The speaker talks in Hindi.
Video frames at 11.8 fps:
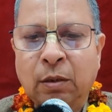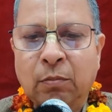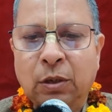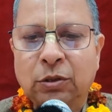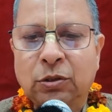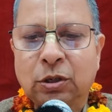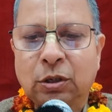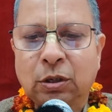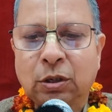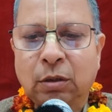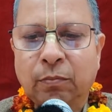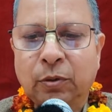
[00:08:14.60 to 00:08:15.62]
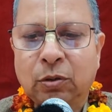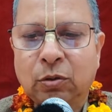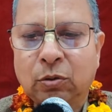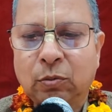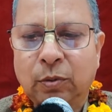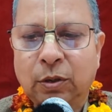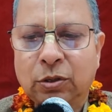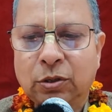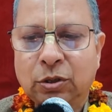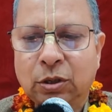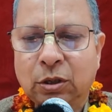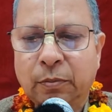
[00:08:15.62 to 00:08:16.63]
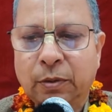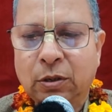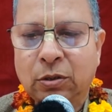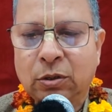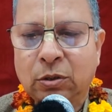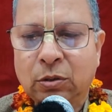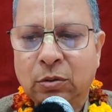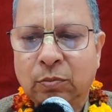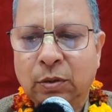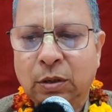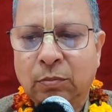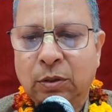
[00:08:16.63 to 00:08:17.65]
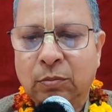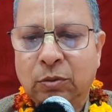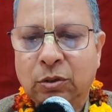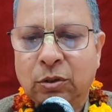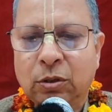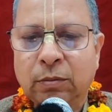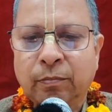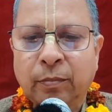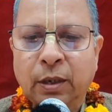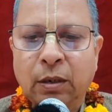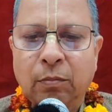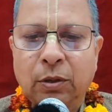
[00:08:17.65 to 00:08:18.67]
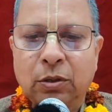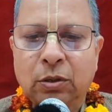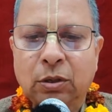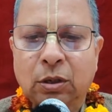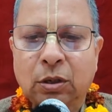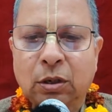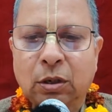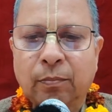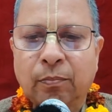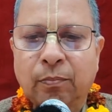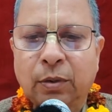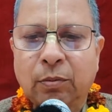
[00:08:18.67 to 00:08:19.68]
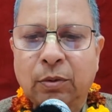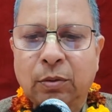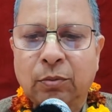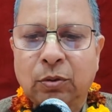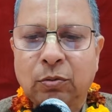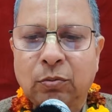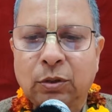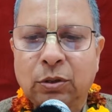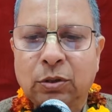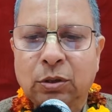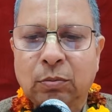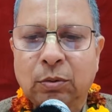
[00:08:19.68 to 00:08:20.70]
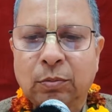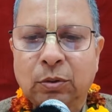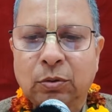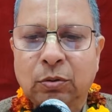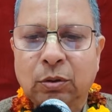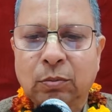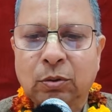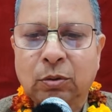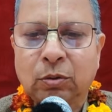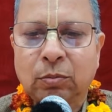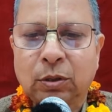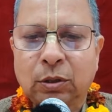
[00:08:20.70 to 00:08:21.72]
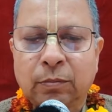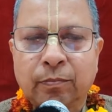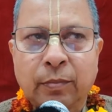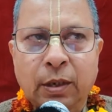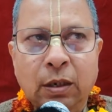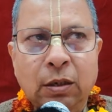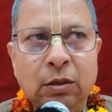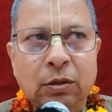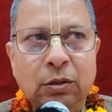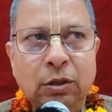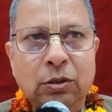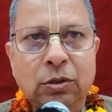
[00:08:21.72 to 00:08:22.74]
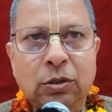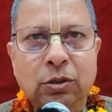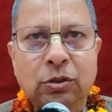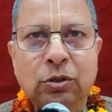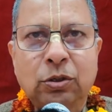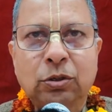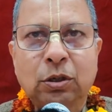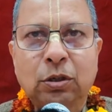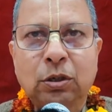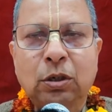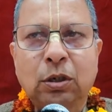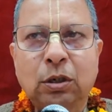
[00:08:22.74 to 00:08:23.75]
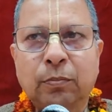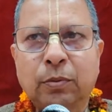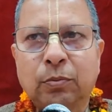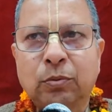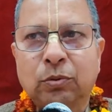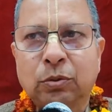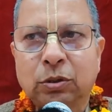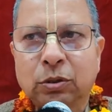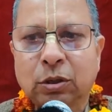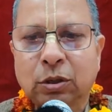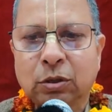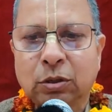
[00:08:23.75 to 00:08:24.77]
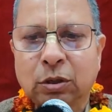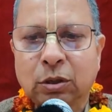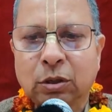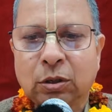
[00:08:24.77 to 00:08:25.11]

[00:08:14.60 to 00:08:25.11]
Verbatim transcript: वाछाकलपतरुभ्य कृपा सिंधु भैमीम च पतितान्नम पावनेभ्यो वैष्णवेभ्यो नमो नम जय श्री कृष्ण चैतन्य प्रभु नित्यानंद